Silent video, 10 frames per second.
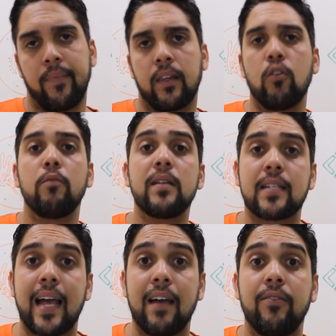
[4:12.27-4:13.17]
Então
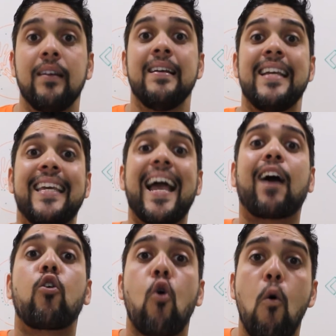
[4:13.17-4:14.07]
observe que
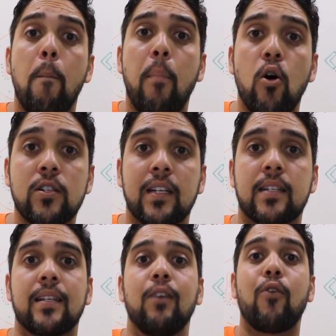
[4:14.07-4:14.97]
a
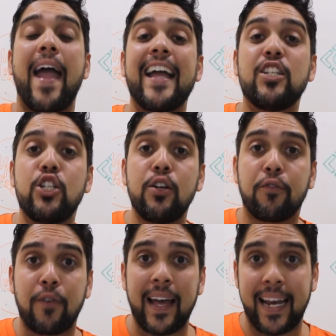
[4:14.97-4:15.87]
composição é
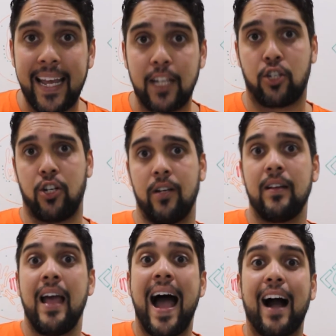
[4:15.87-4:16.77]
diferente.
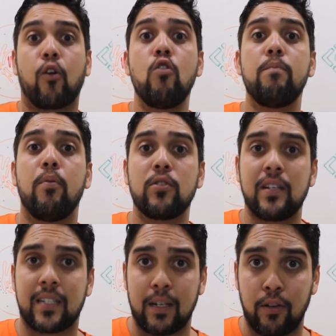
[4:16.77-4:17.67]
A
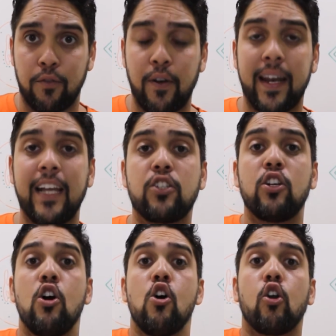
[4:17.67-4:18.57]
composição é
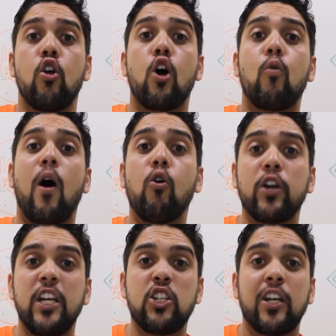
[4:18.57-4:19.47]
diferente, logo a
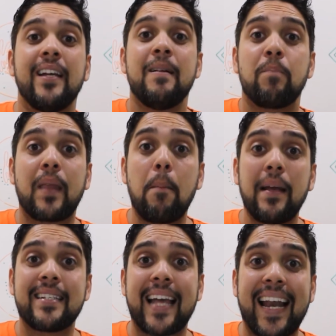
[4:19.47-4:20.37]
origem
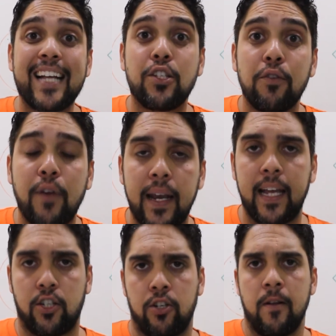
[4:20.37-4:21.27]
também será
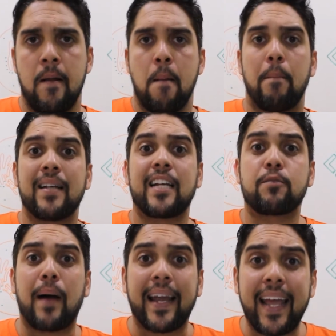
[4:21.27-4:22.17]
diferente. Mas as
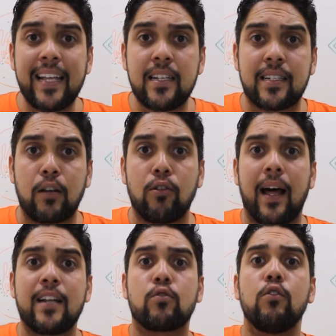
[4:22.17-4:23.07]
paredes
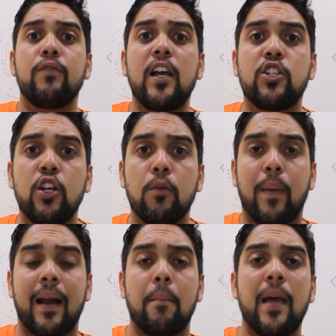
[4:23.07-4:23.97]
celulares convergiram
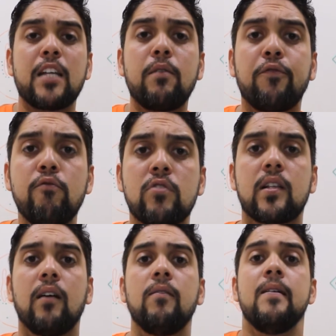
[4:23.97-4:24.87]
para a mesma
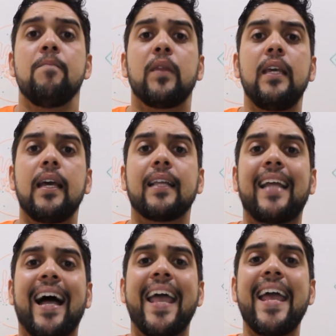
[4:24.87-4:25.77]
função que é
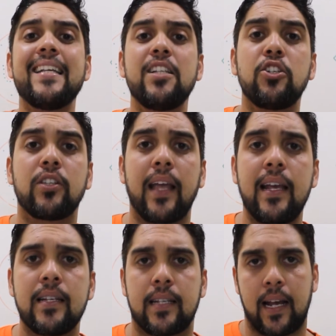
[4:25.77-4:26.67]
da
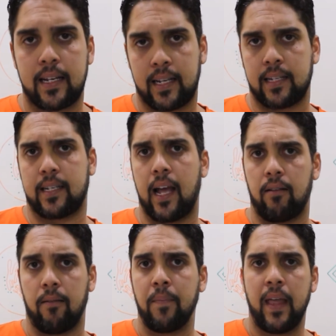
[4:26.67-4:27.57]
resistência a essa
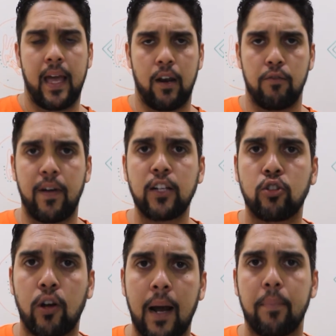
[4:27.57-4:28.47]
célula ela não vai
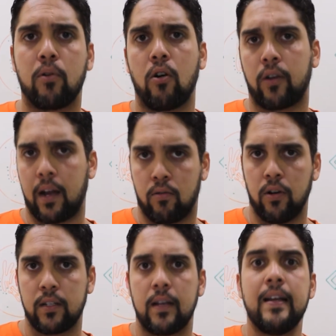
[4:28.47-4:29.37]
estourar por qualquer
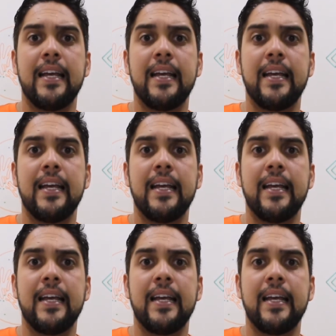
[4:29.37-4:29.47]
coisa.